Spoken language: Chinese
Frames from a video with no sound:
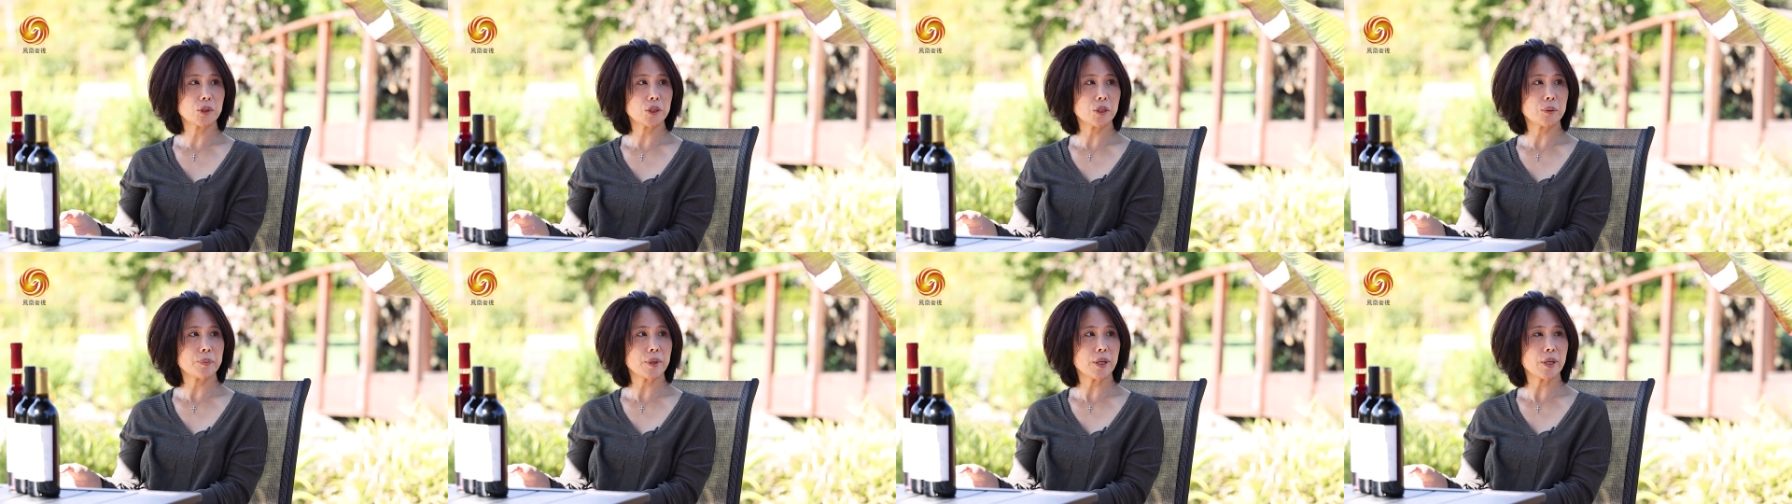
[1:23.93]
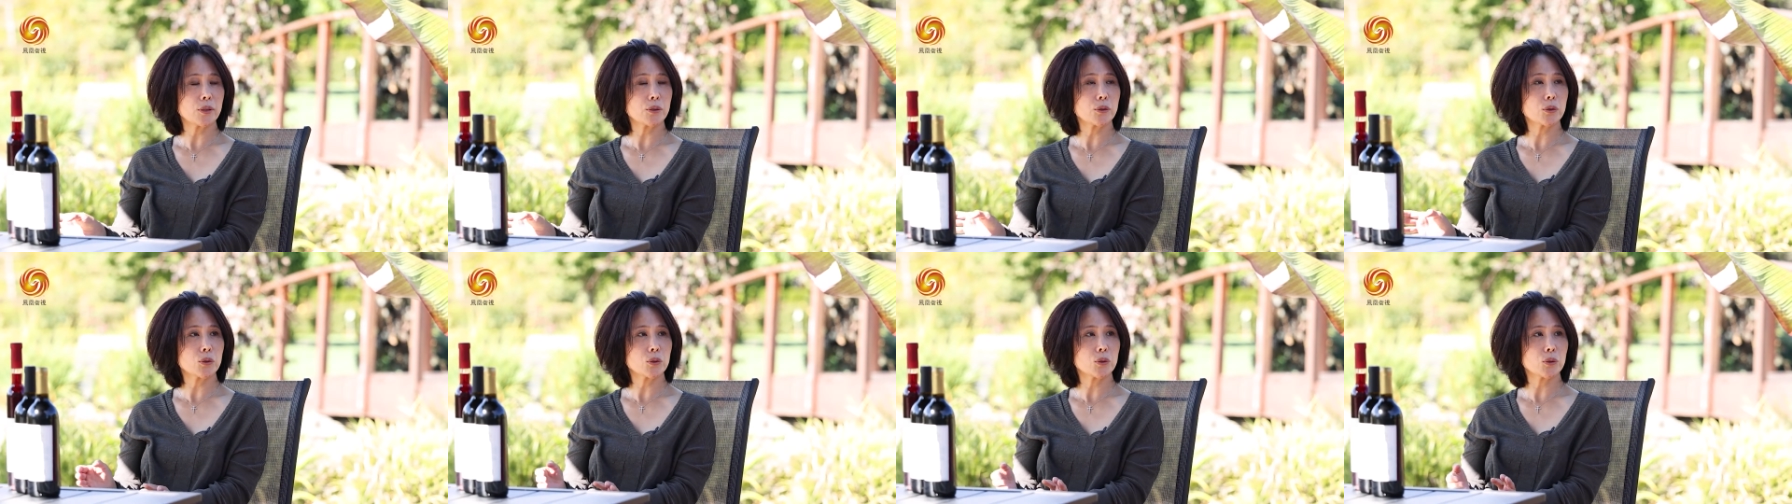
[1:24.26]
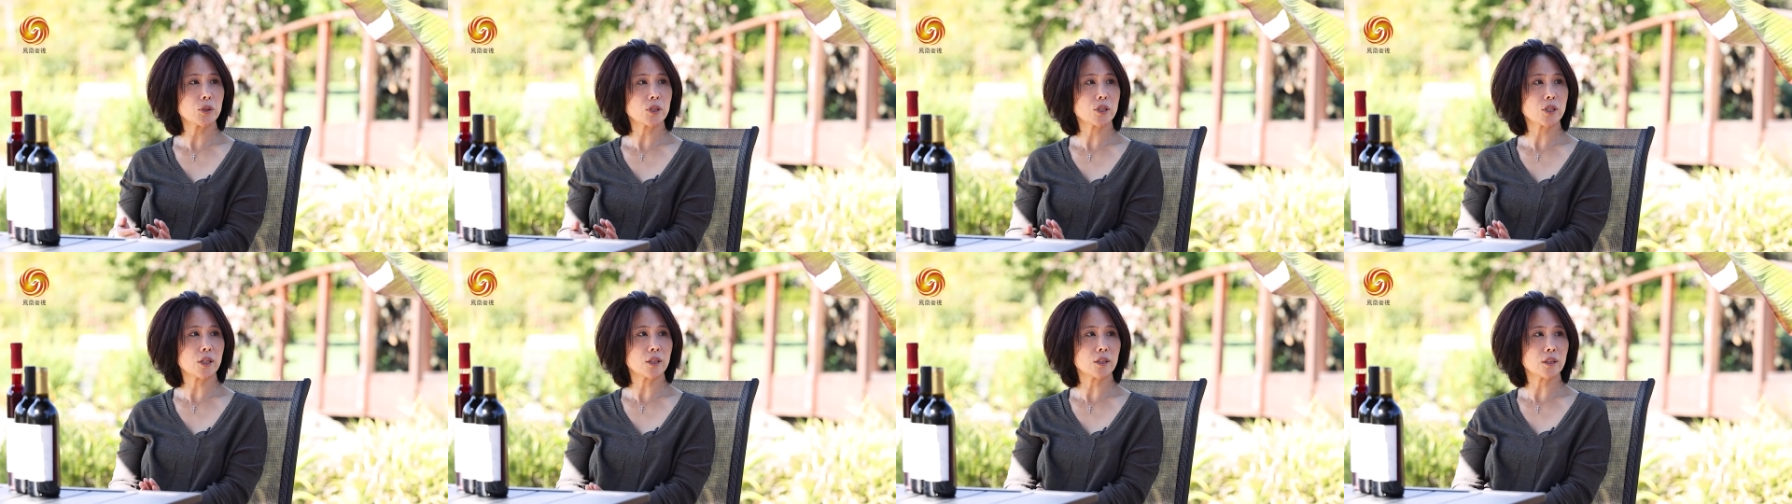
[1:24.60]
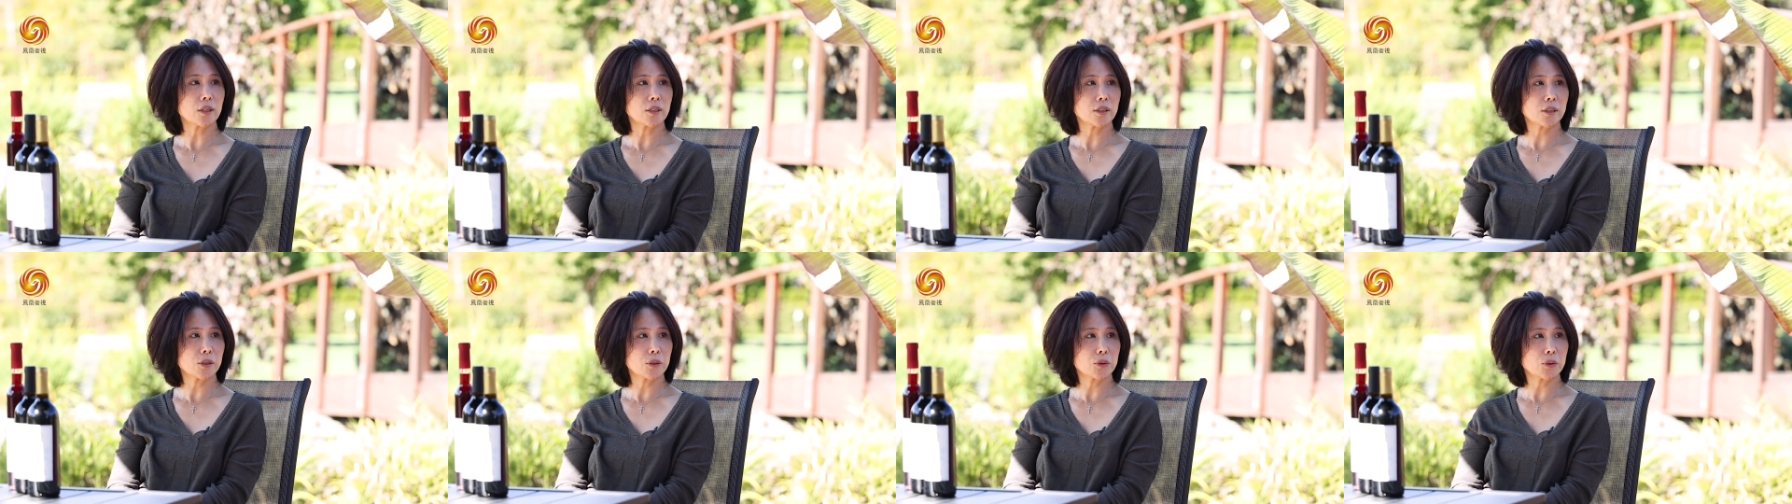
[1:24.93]
这边就做成
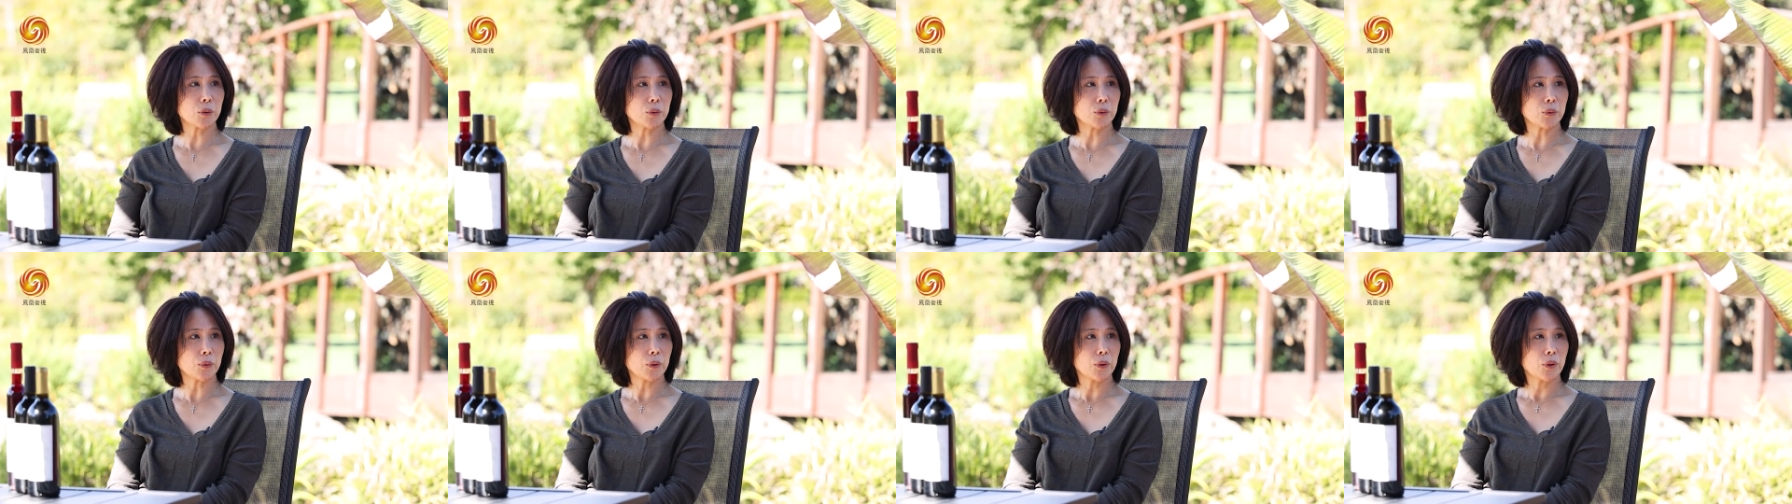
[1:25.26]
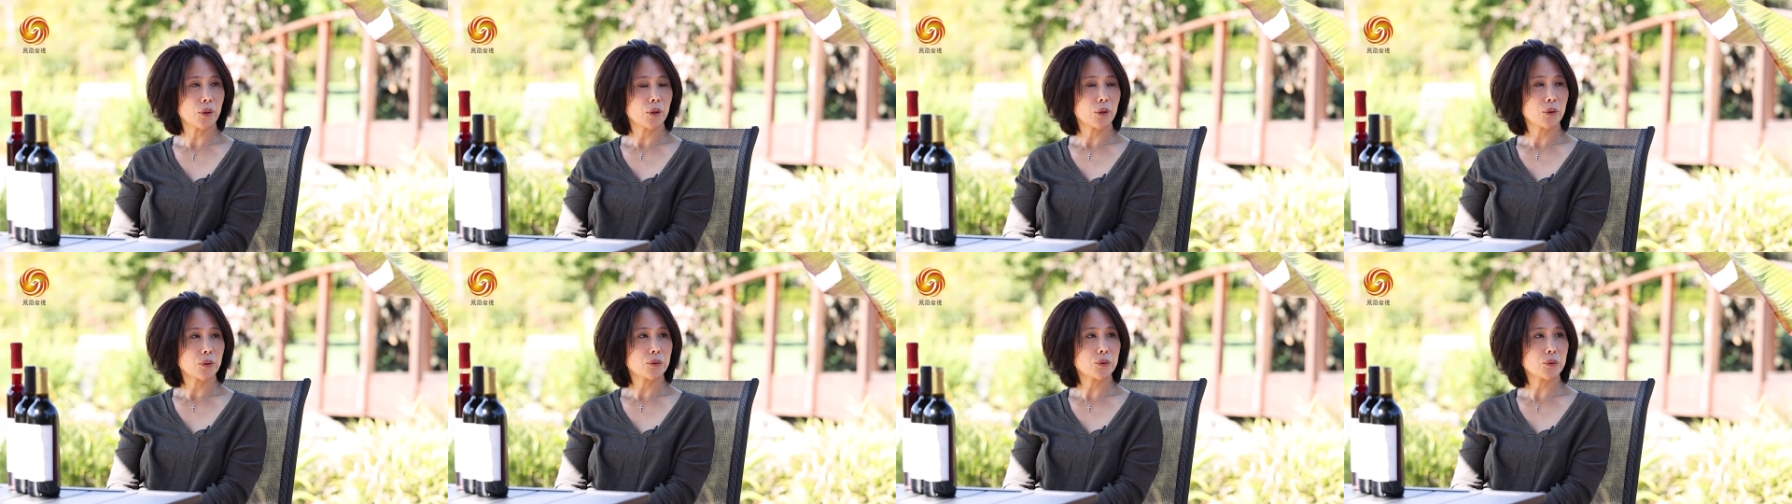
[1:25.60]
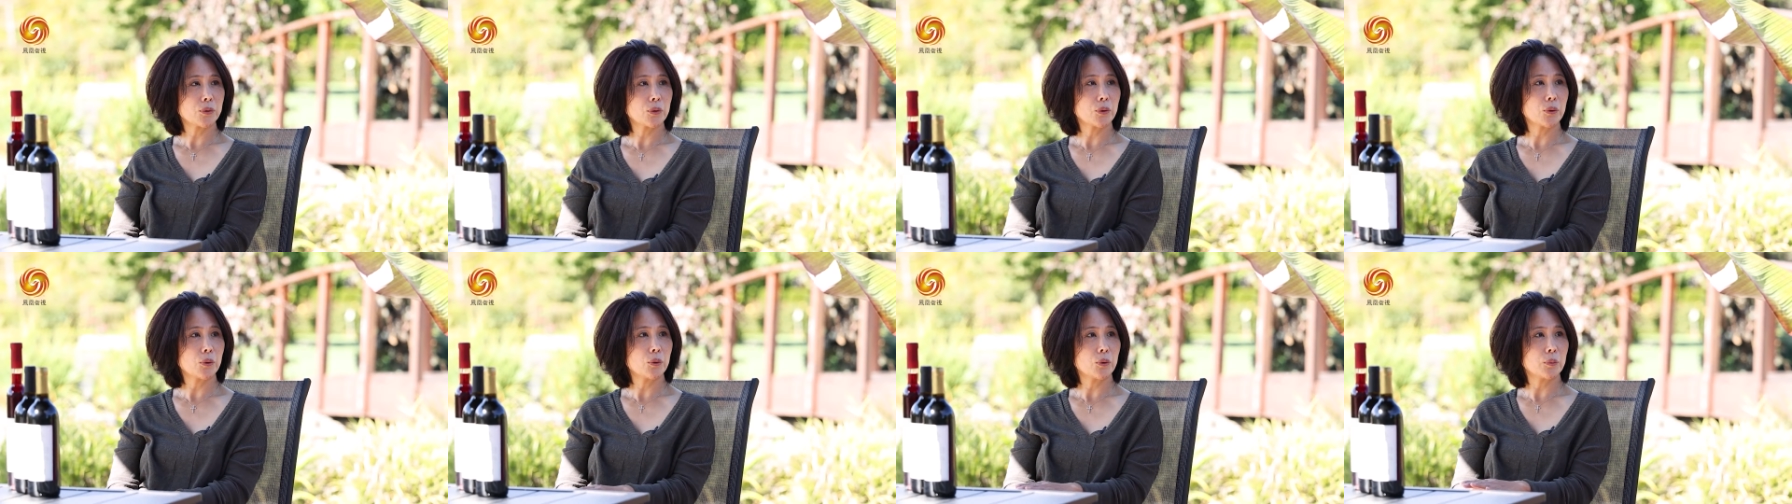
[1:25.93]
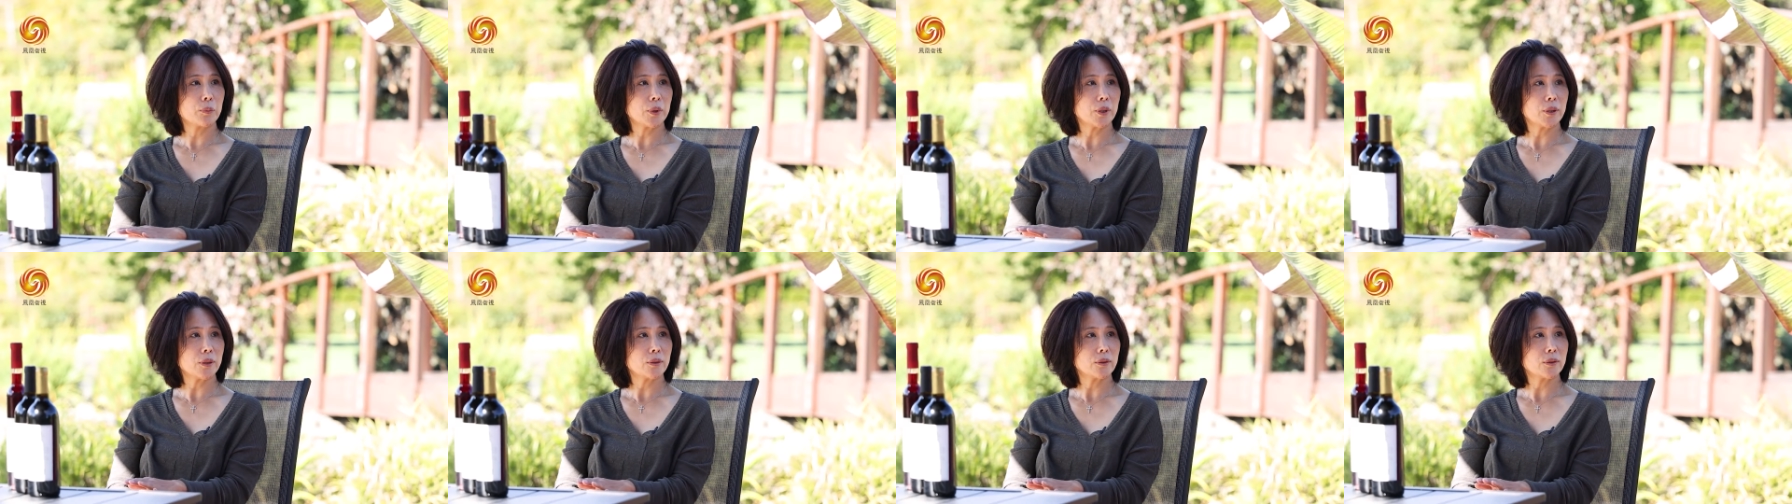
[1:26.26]
了这种具有我
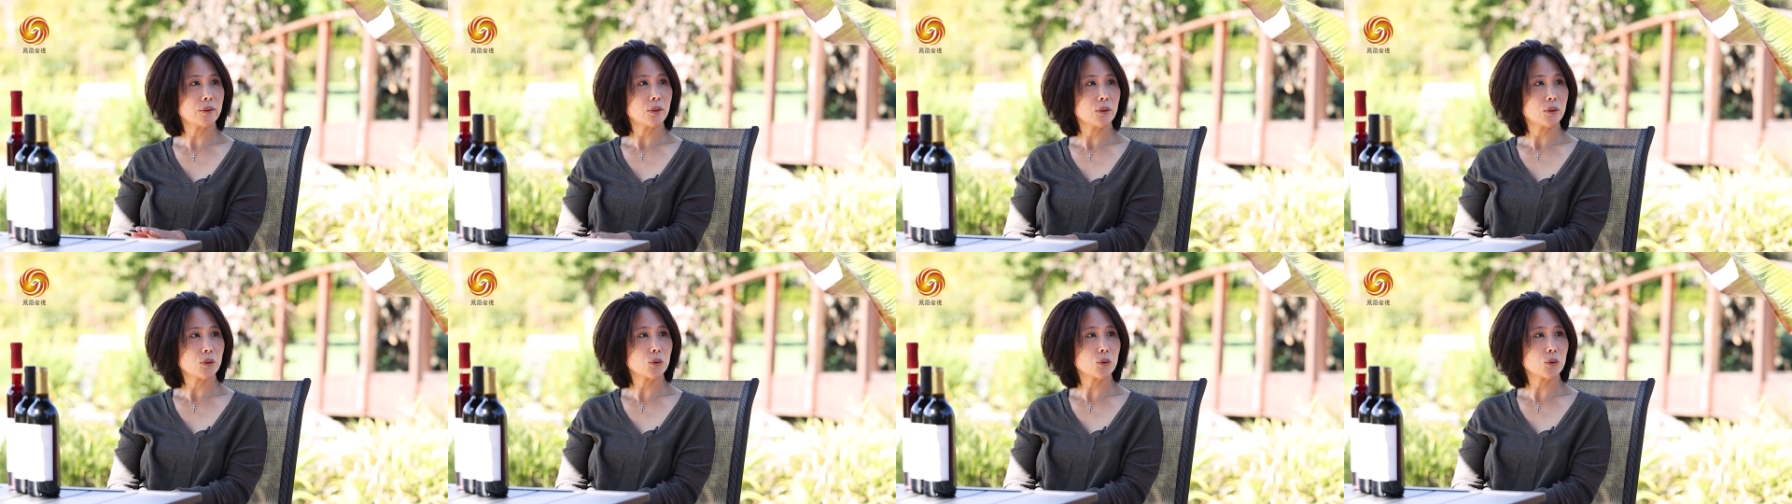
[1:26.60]
们。